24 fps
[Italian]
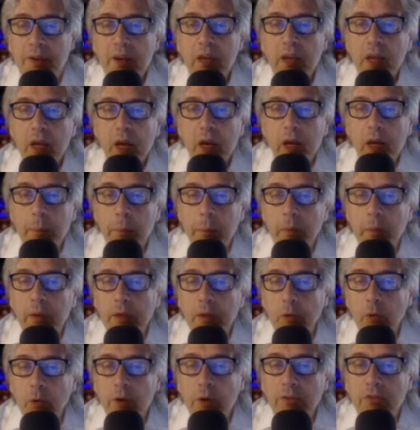
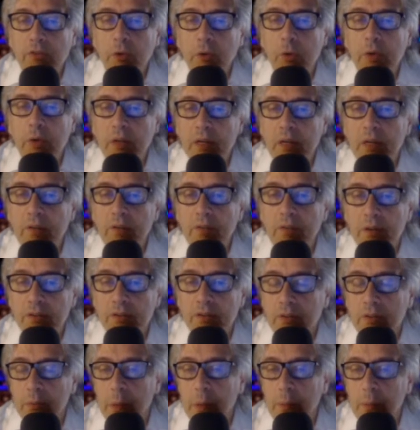riportando lesioni
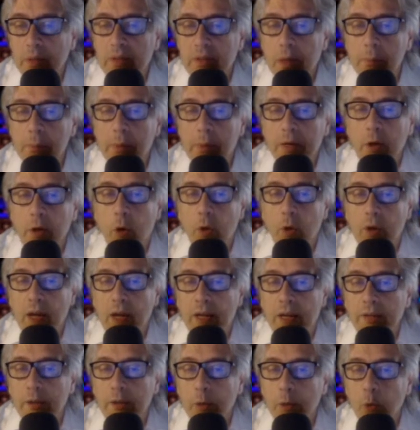lievissime, mentre il
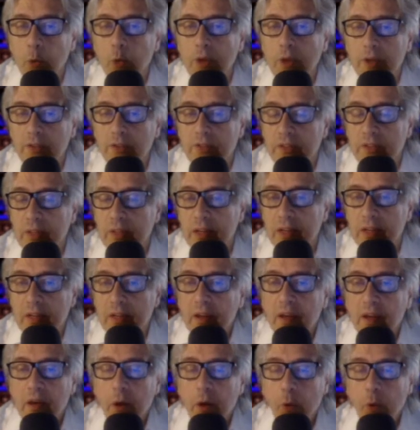barcollante nudista,
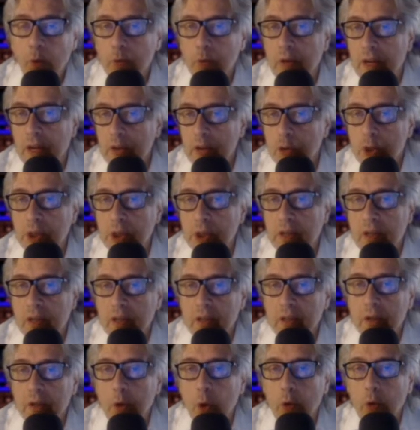un
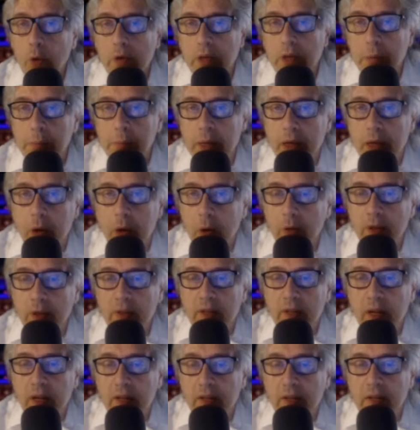cittadino libico di
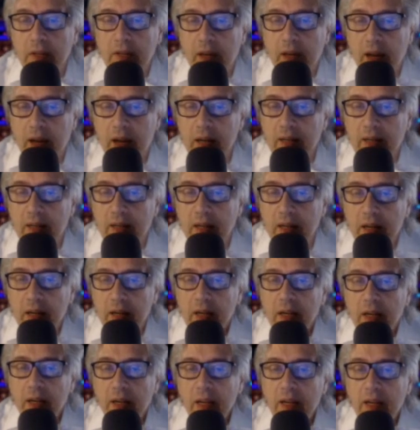33 anni
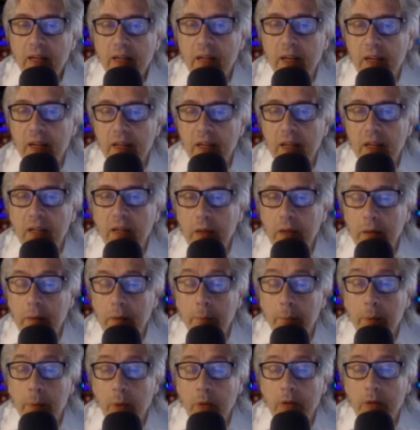richiedente
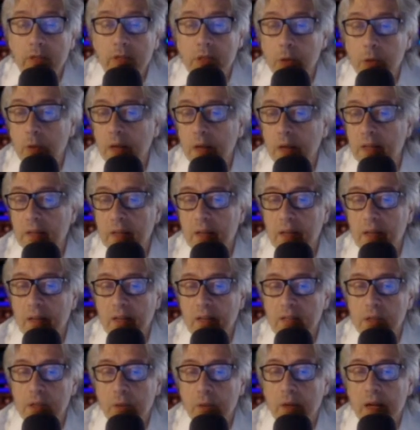protezione
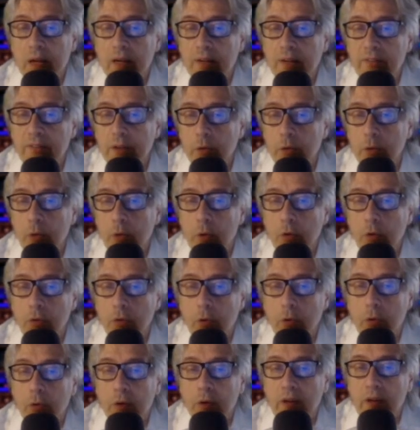internazionale è stato
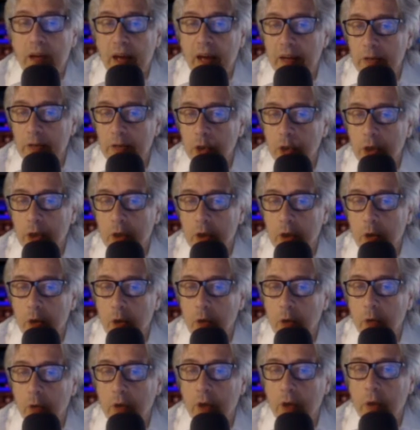condotto al carcere del
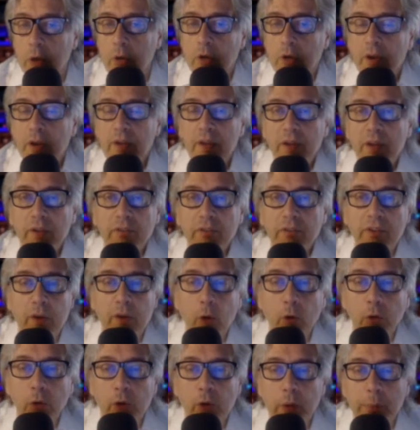Coroneo
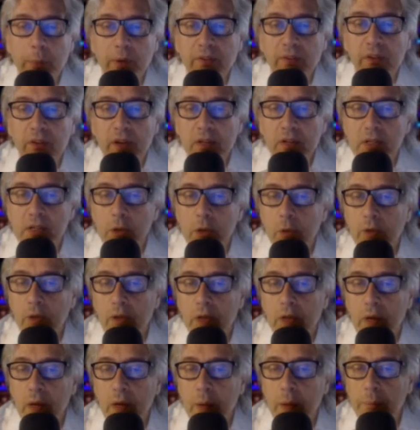secondo le prescrizioni
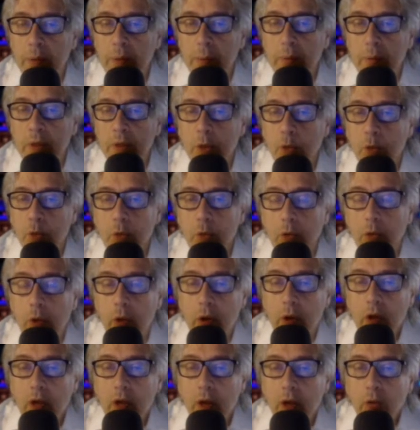del PM di turno
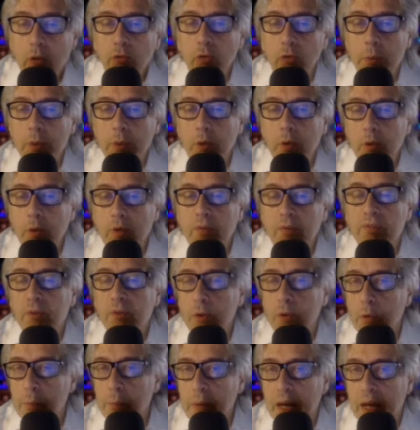subito
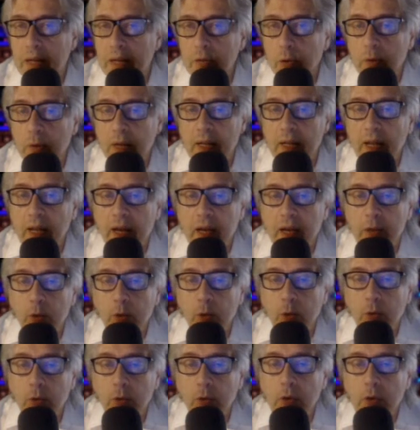informato
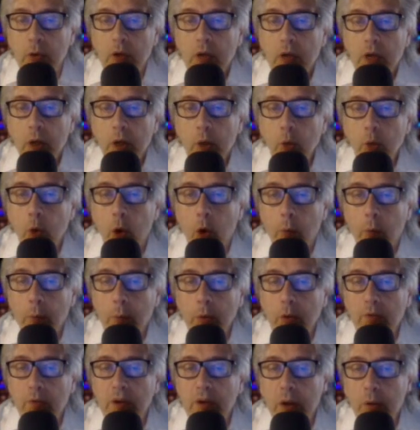dell'accaduto. L'uomo
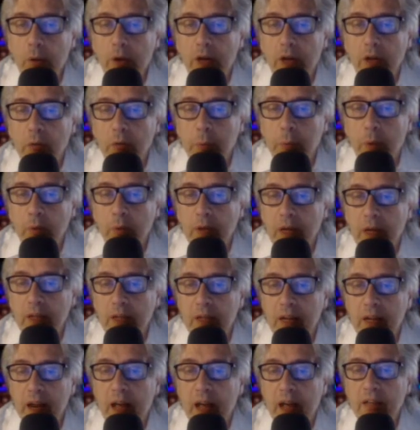dovrà ora rispondere di
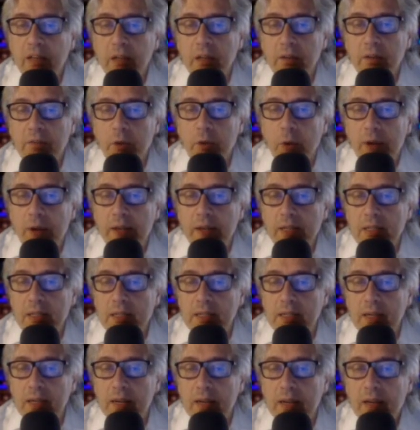reati di
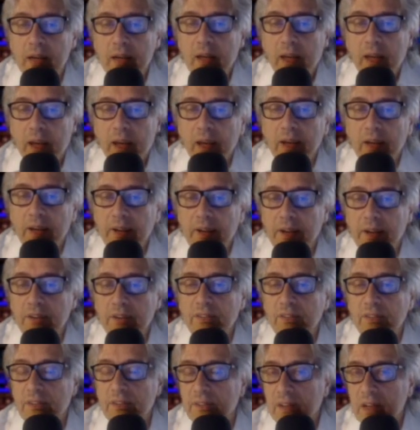violenza e
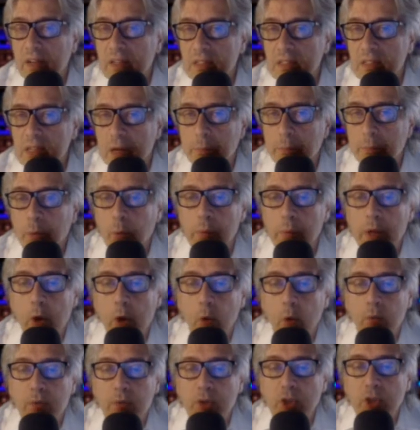resistenza a pubblico
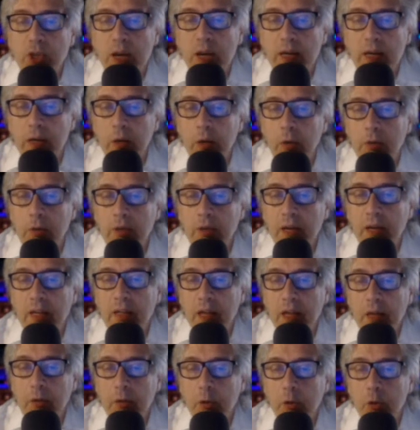ufficiale oltre che di
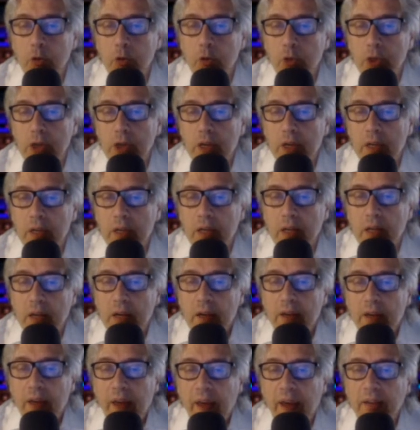atti osceni
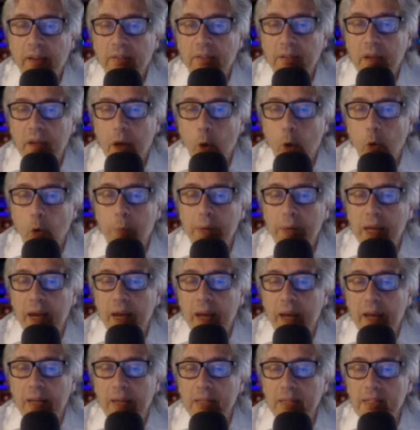ed
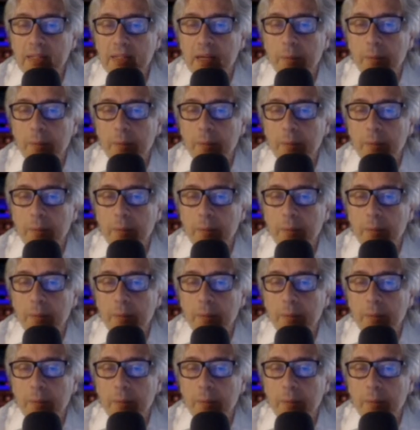ubriachezza.